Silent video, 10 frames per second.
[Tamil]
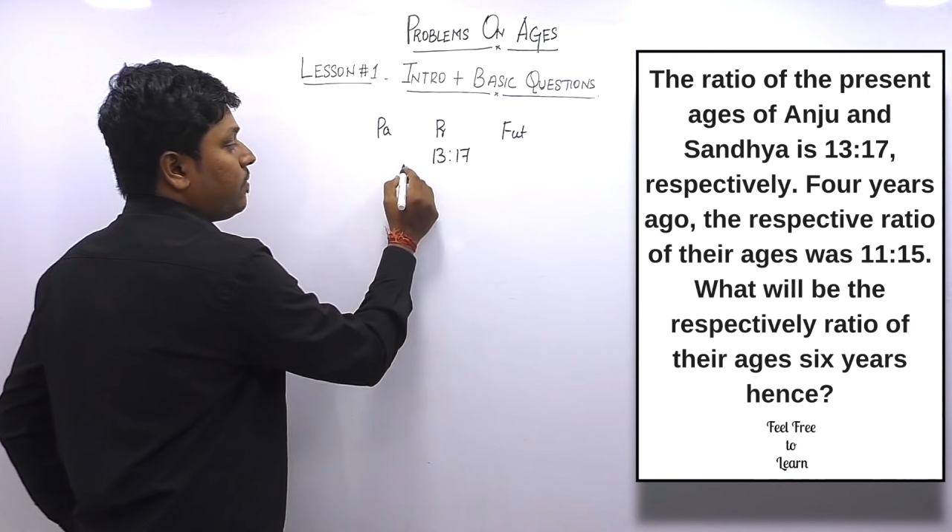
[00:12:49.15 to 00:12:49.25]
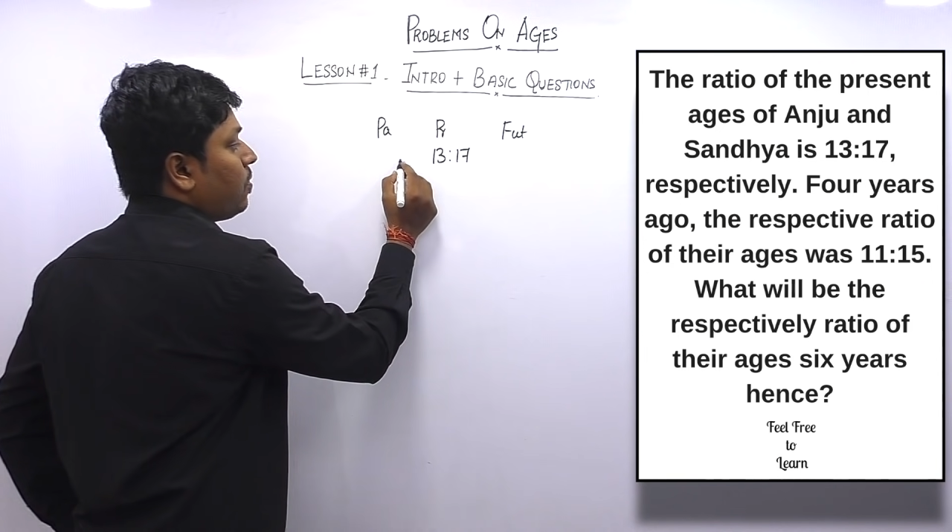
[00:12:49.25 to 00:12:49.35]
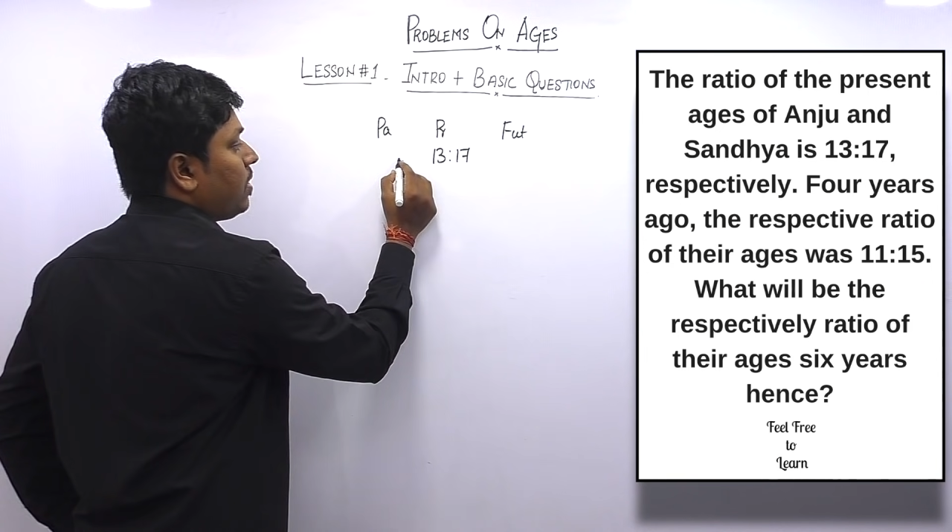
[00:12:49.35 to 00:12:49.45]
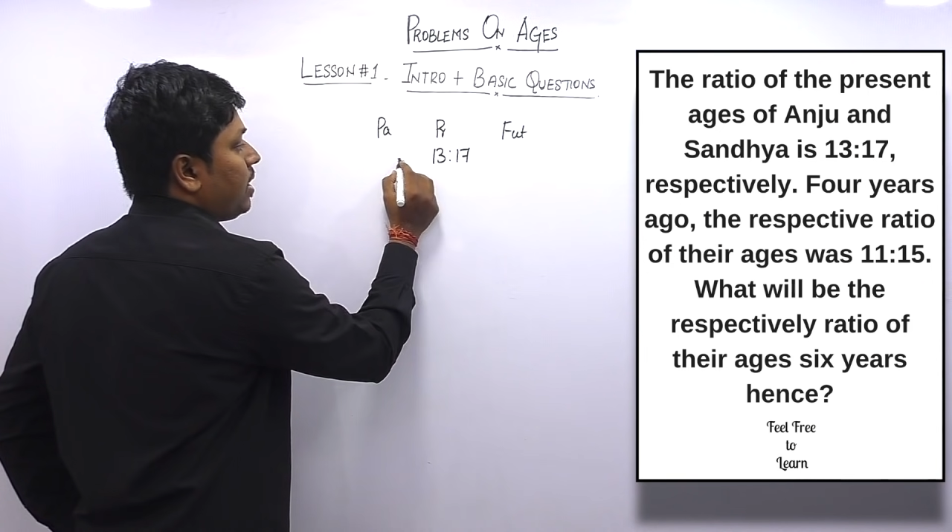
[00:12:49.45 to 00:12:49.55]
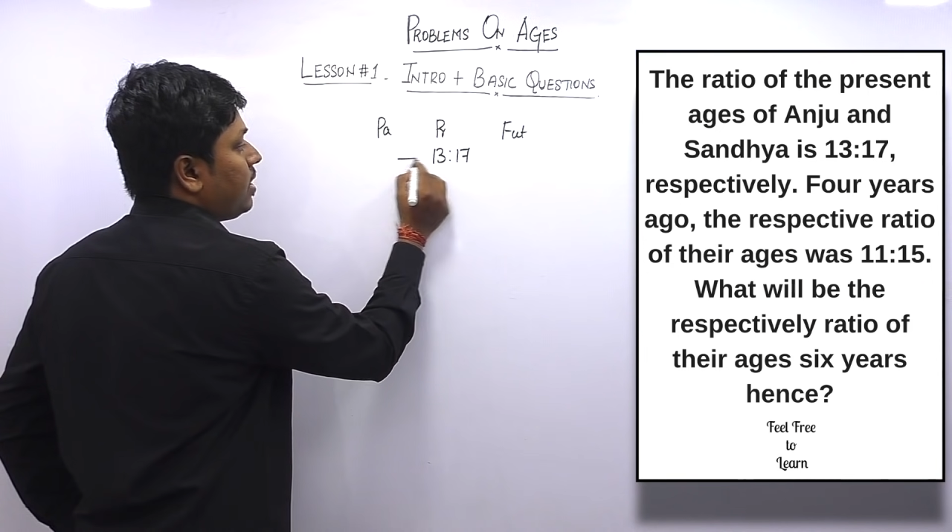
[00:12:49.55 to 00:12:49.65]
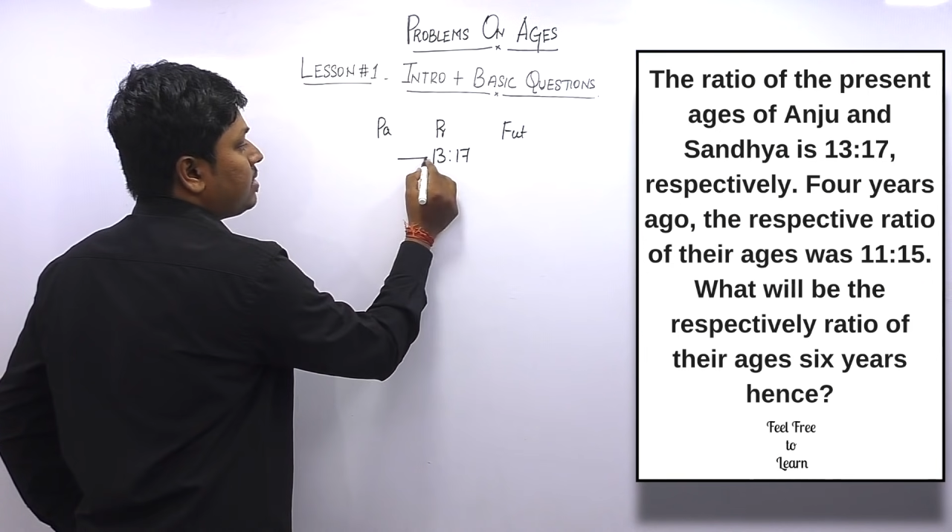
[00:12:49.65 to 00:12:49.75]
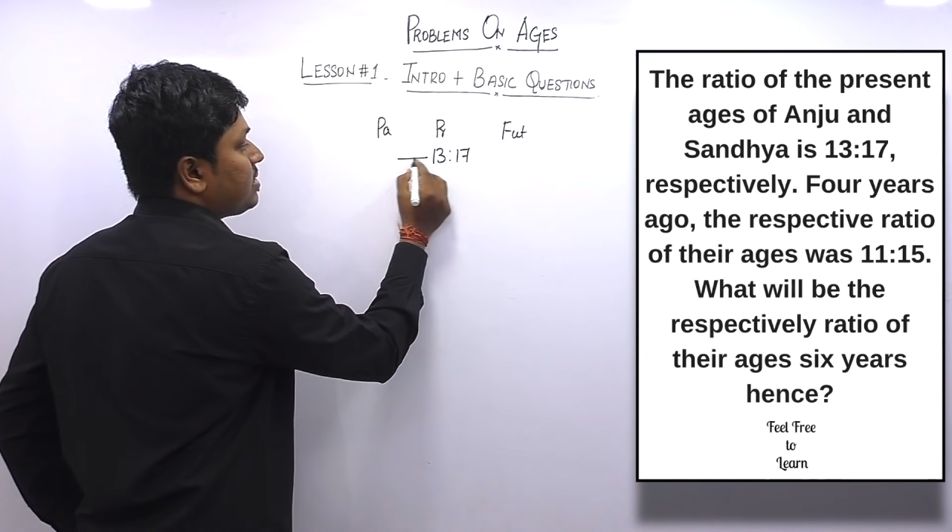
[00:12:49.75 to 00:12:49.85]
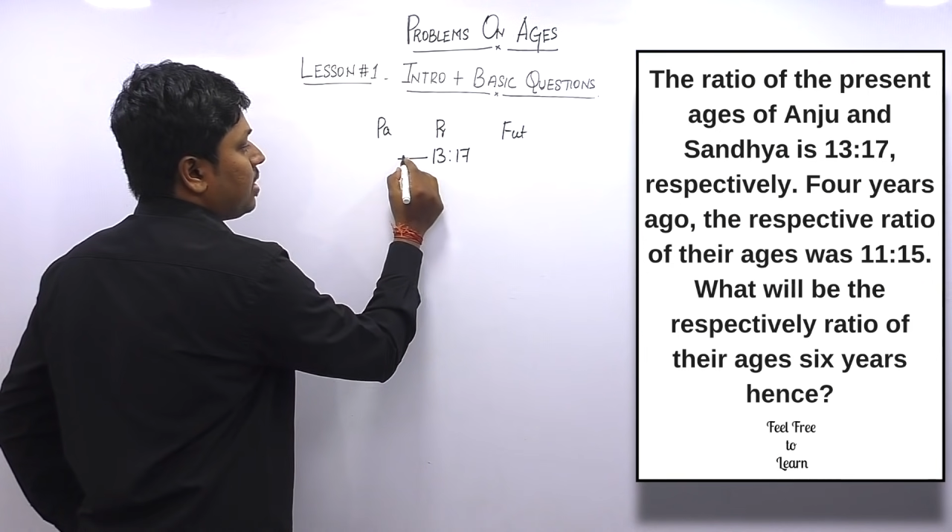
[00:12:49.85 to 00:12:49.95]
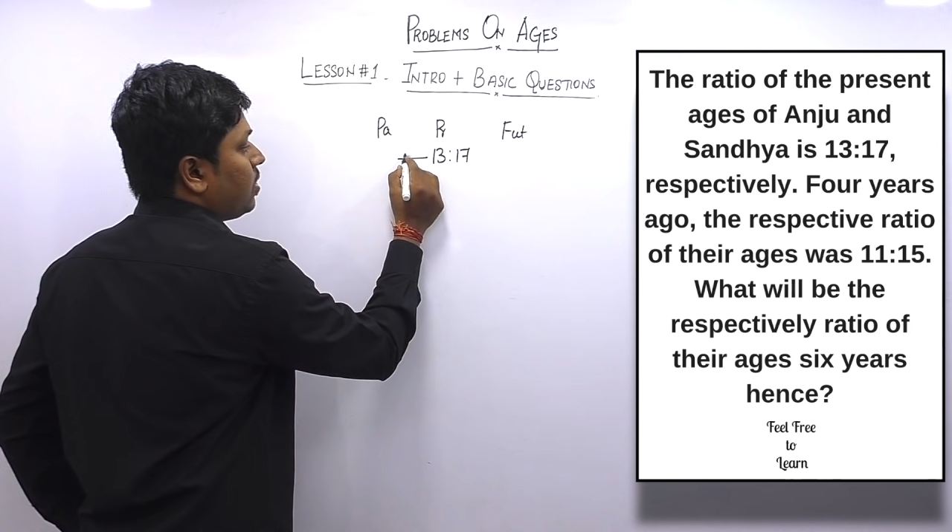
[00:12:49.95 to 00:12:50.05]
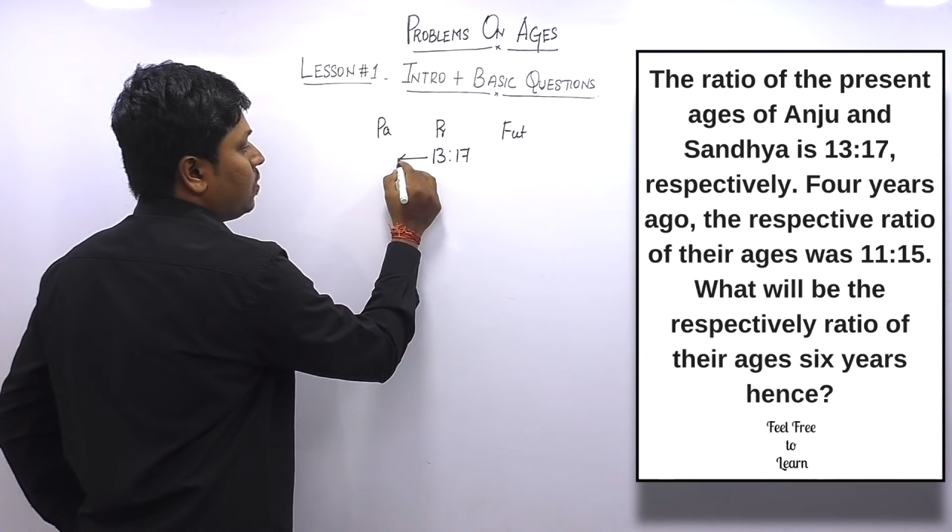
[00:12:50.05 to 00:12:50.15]
ஃபோர்
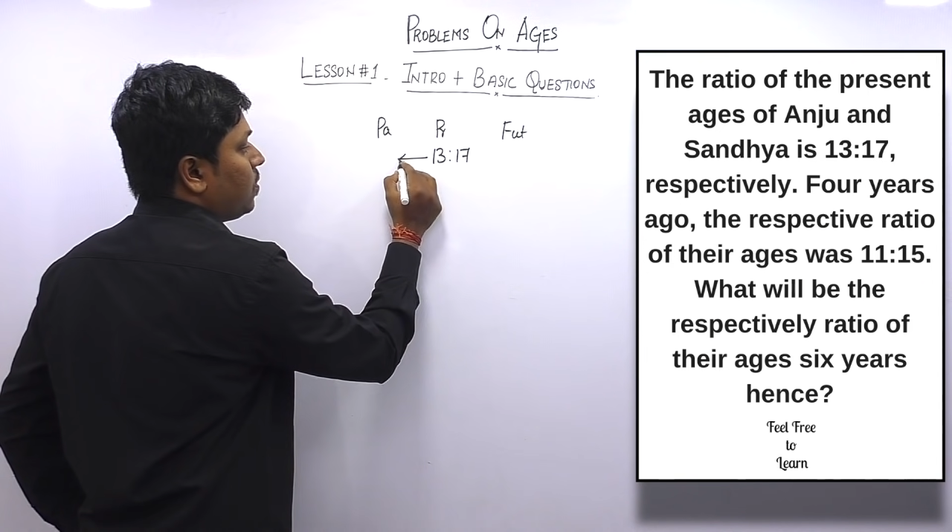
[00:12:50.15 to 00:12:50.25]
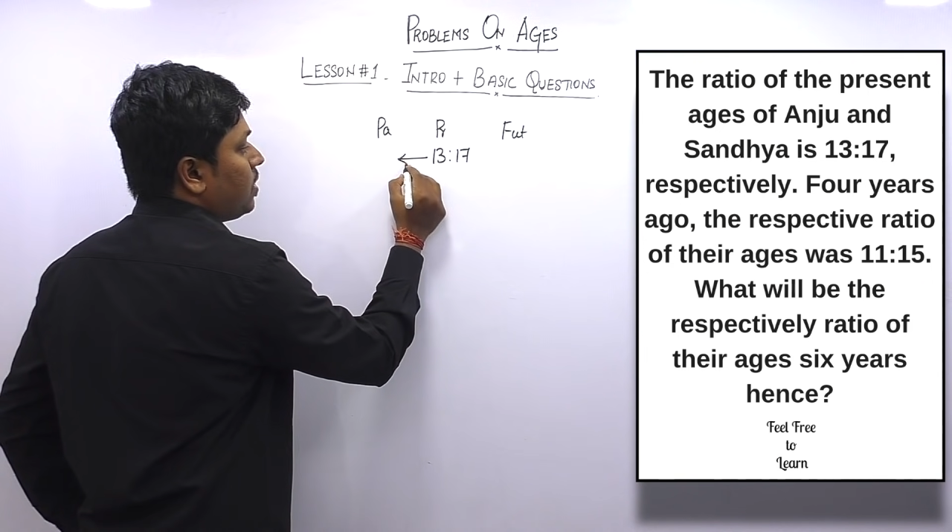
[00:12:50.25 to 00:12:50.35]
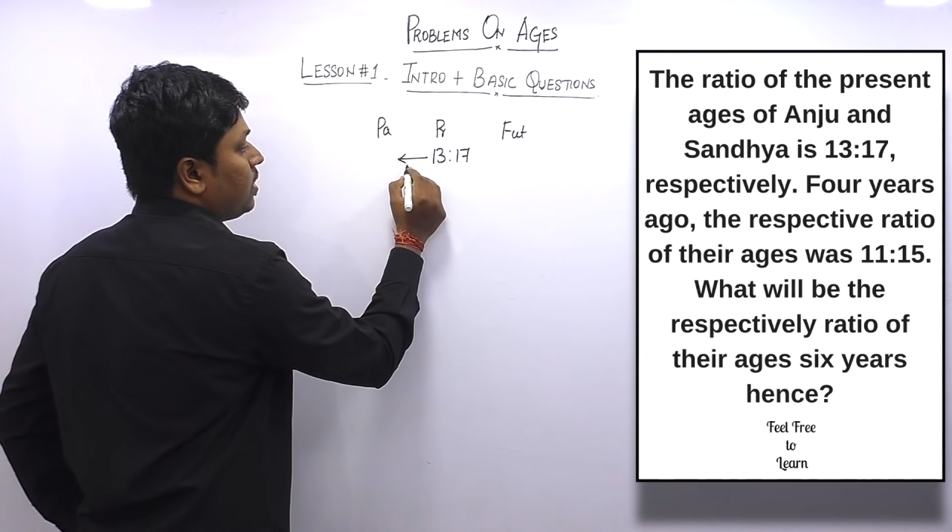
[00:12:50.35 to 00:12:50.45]
இயர்ஸ் அகோ